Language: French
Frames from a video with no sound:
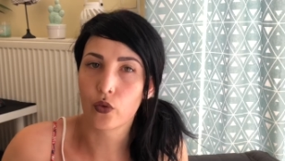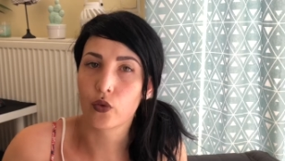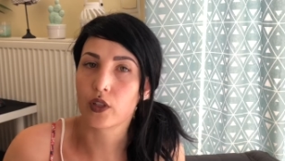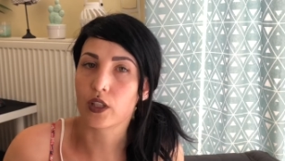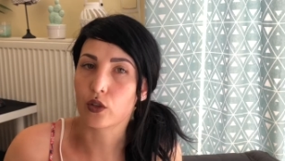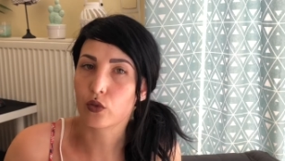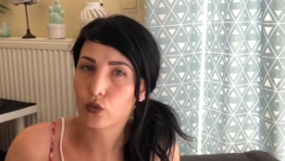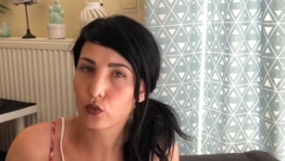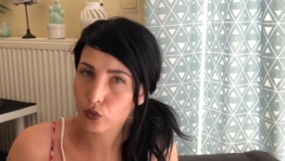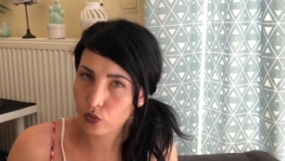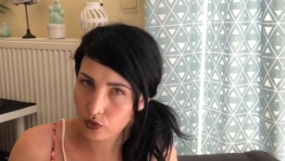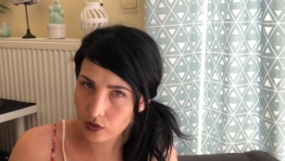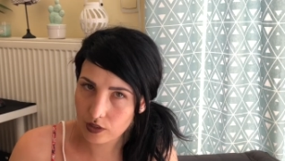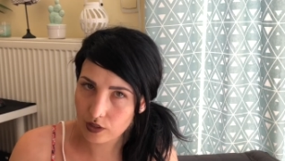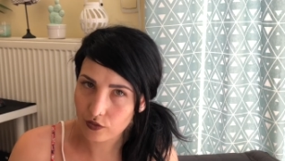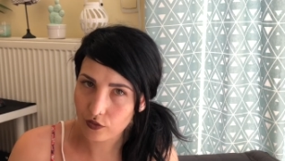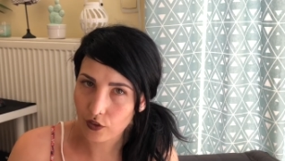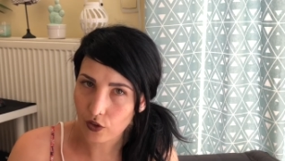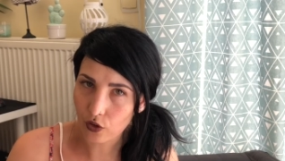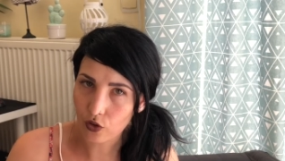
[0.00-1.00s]
on est tous
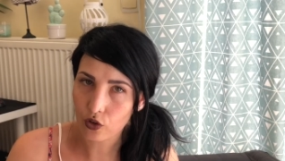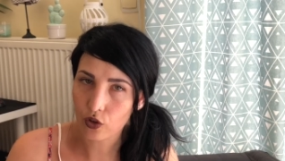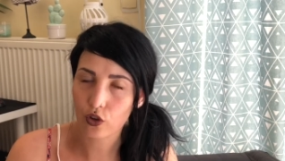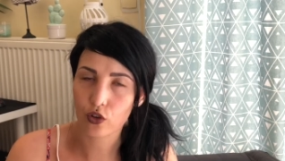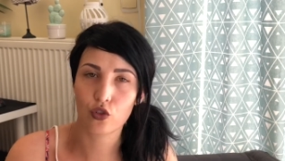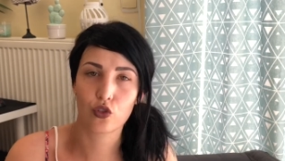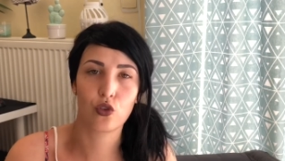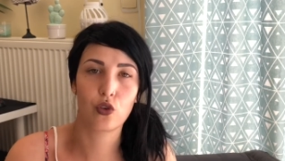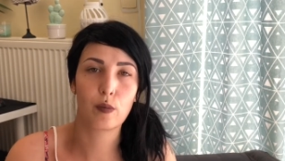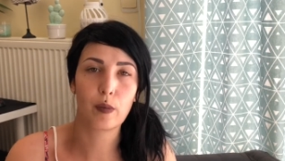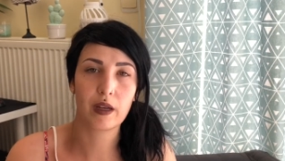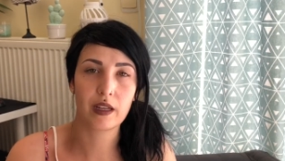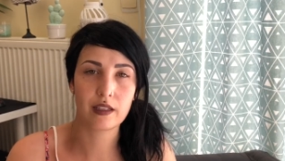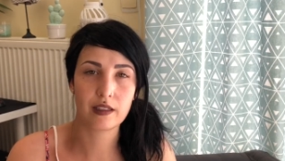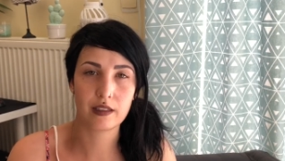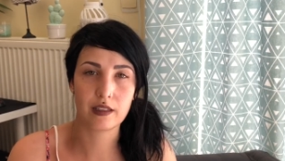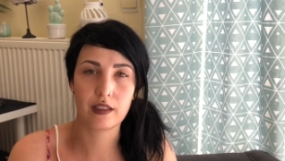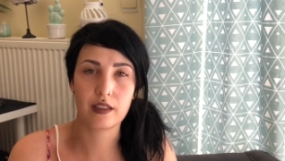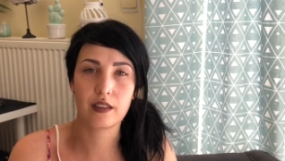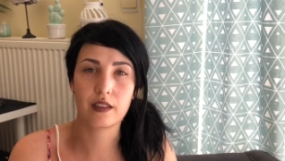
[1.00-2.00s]
différents encore je le
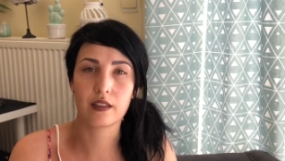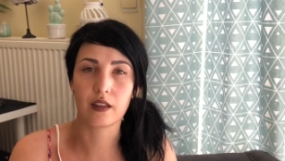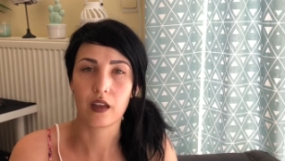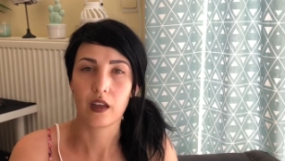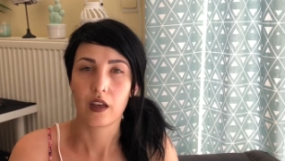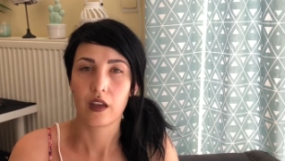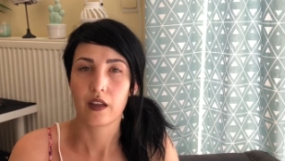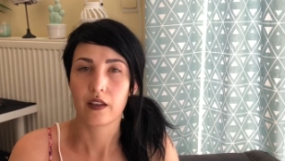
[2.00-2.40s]
précise,